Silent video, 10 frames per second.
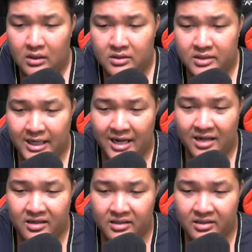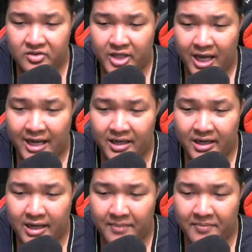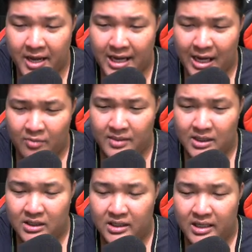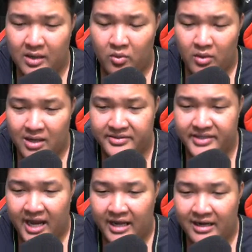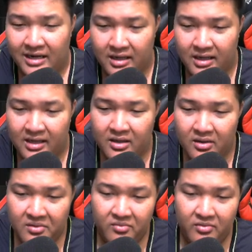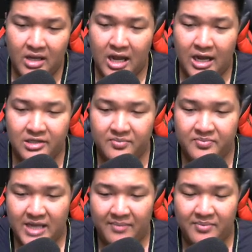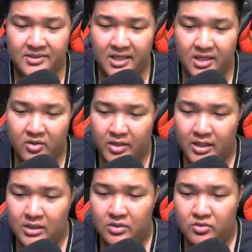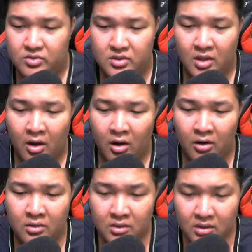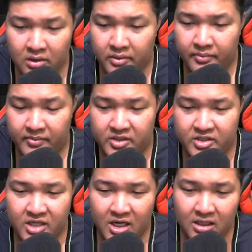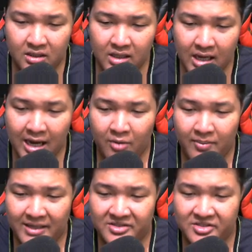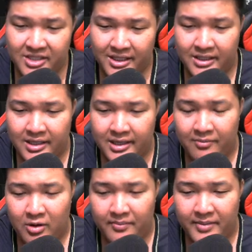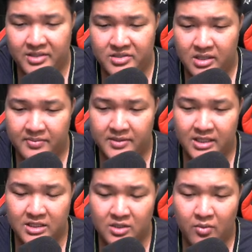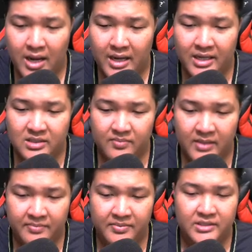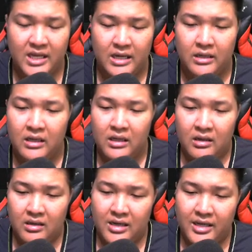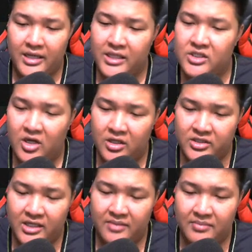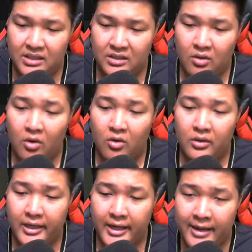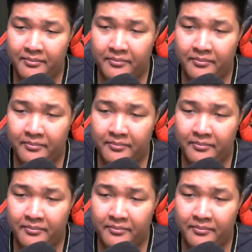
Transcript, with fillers: ชนะ1 0 0 0 0แสนนะครับแพ้ 90,000นะฮะโอ้โหหลักแสนนะฮะ VR 53% QDS 1.2 Mission 9,007นะครับความแม่น 4%สวาย 51%และ Headshot 7 6มื่นะครับ